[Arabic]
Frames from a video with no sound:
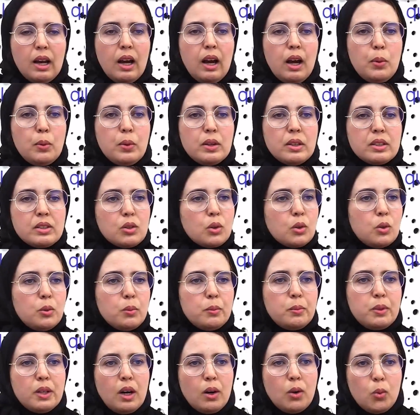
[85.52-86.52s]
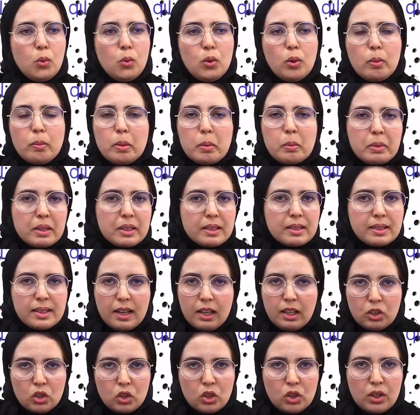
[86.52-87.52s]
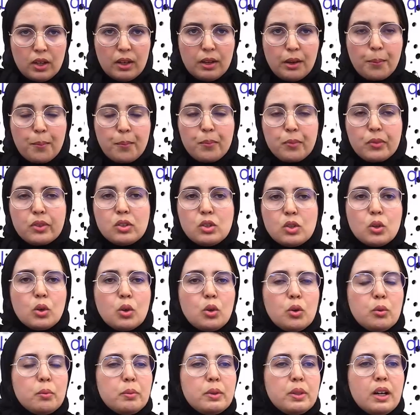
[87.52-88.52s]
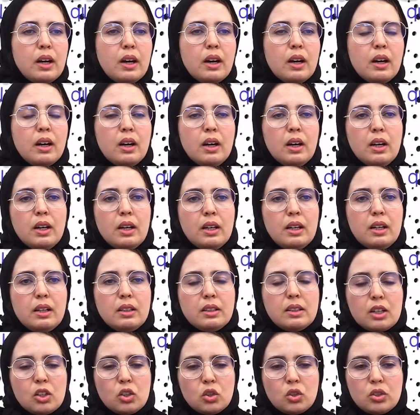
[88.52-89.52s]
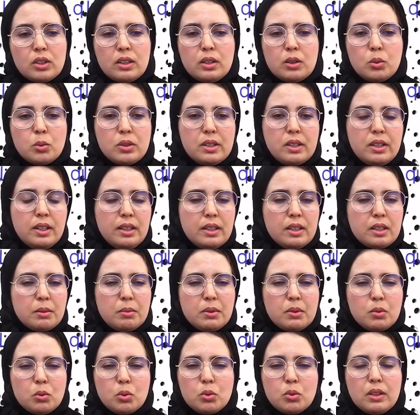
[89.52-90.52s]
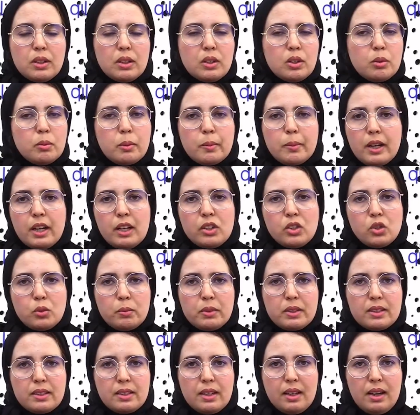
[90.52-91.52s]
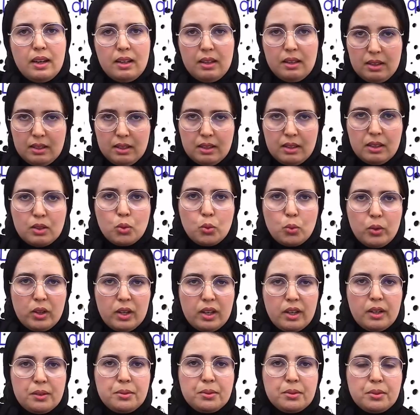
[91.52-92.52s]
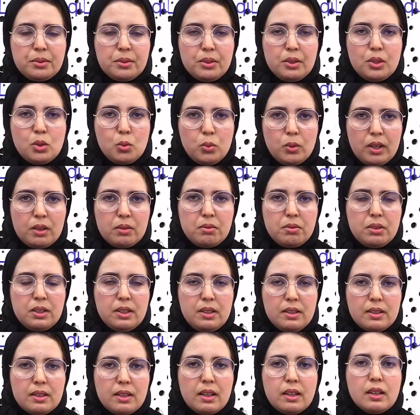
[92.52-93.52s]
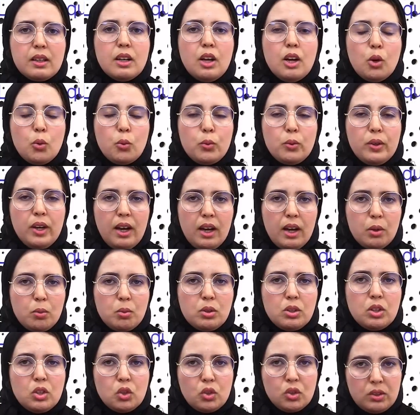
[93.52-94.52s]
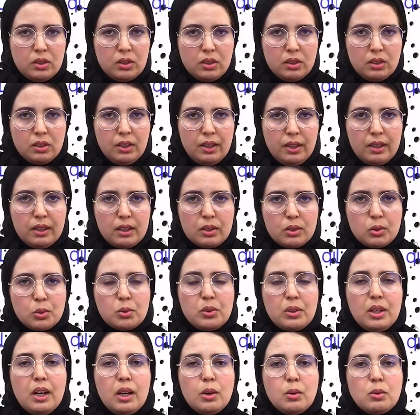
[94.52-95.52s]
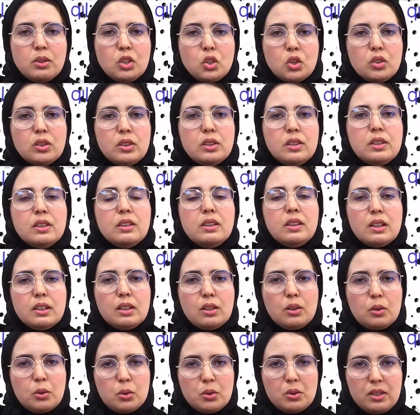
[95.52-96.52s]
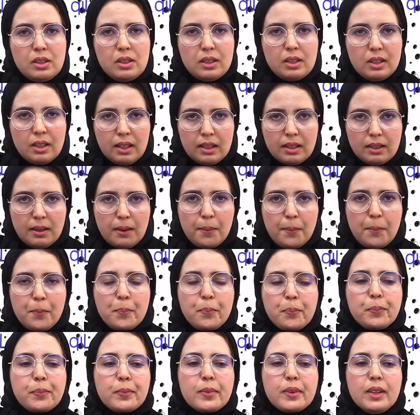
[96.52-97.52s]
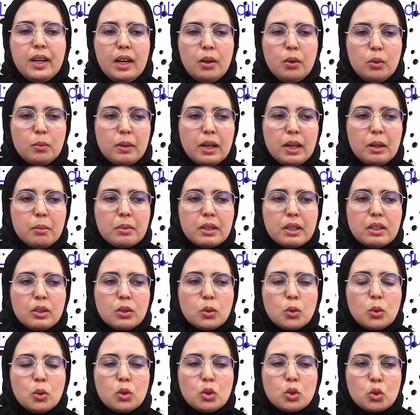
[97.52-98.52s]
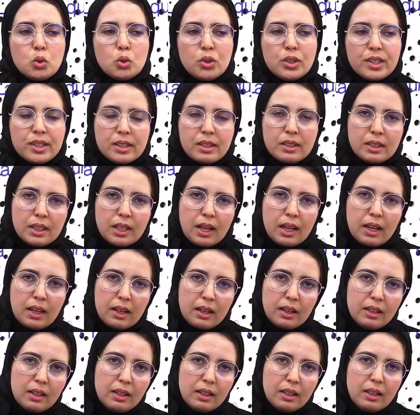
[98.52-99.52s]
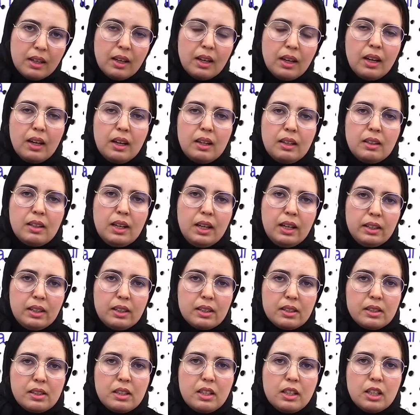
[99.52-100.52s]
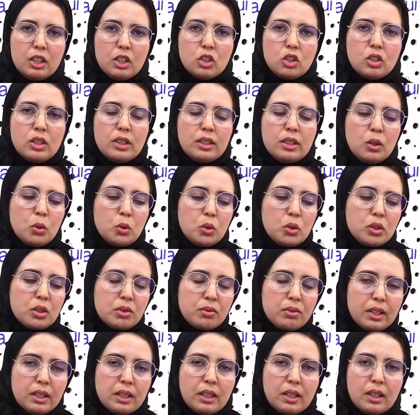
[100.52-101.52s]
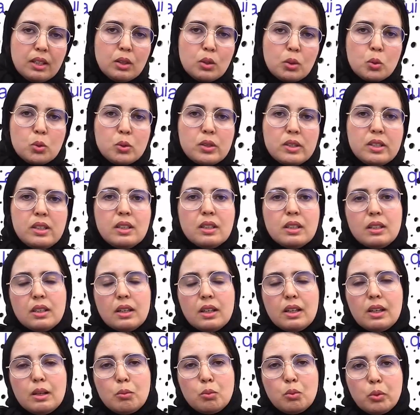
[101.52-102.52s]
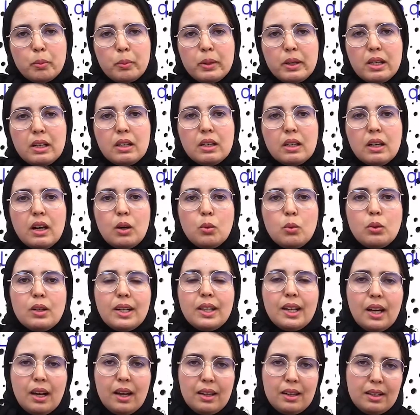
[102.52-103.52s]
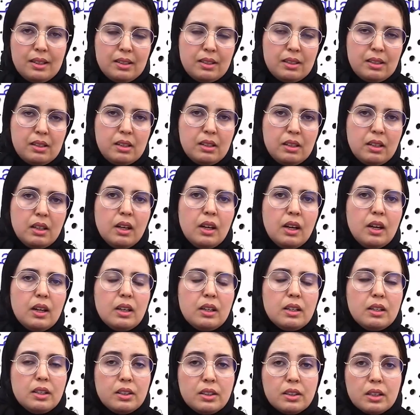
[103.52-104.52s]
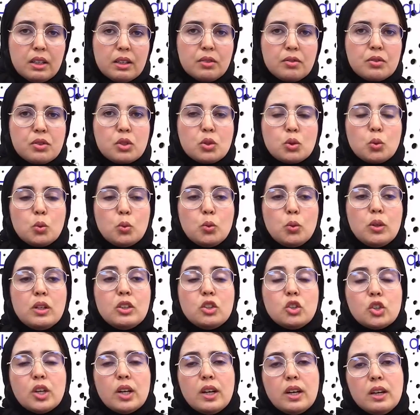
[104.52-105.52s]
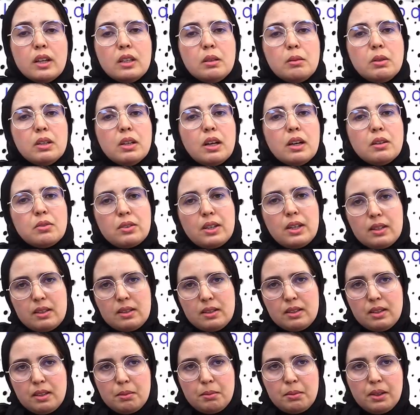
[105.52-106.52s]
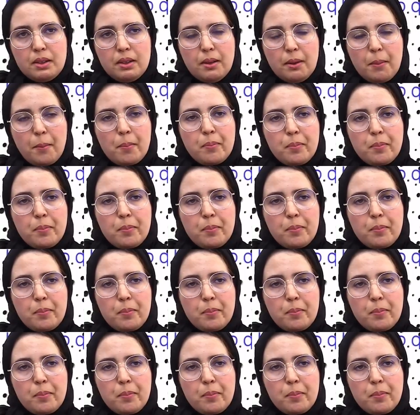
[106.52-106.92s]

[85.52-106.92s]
أو لا تيقوم بها وهو ما مرتاح شايب يقوم بها لدرجه انه تيحس بنفسه انه ما بقاش مرتاح هنا يتوقف يتوقف الانسان ويحاول يجدد حياته يحاول يجدد هذا الروتين هذا يحاول ما امكن يقول شنو خصني ندخل على حياتي لاجل انه نتفادى هذا الروتين الممل او القاتل للنفس والجالب للافكار السلبيه